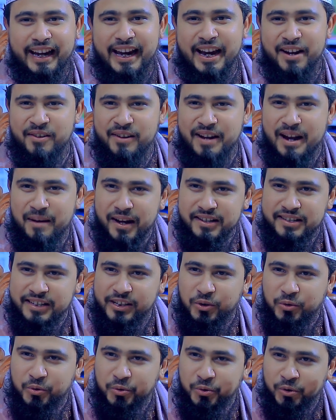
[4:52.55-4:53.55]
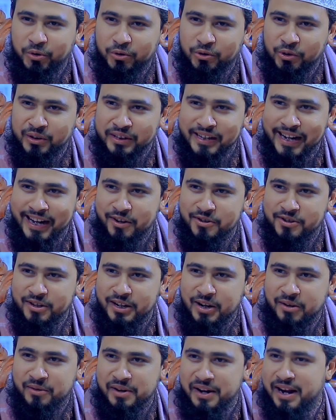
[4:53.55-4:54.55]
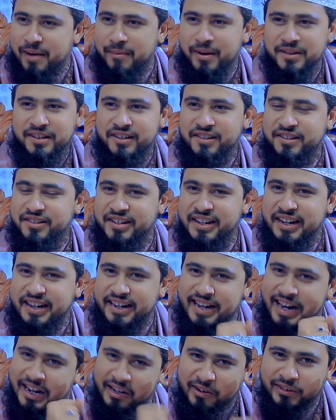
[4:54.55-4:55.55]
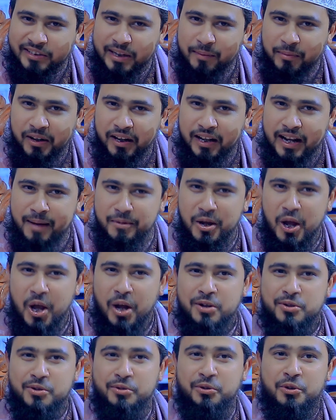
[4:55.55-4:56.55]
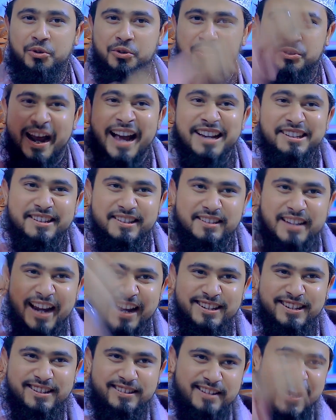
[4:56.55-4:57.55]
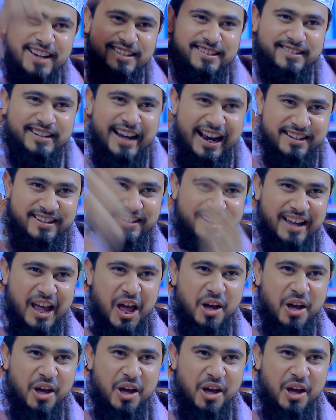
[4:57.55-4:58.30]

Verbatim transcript: কেন নামাজের গুরুত্ব নিয়ে আলোচনা করেন নামাজের শিক্ষার কথা বললাম শুধু ঠাস ঠাস ঠাস ঠাস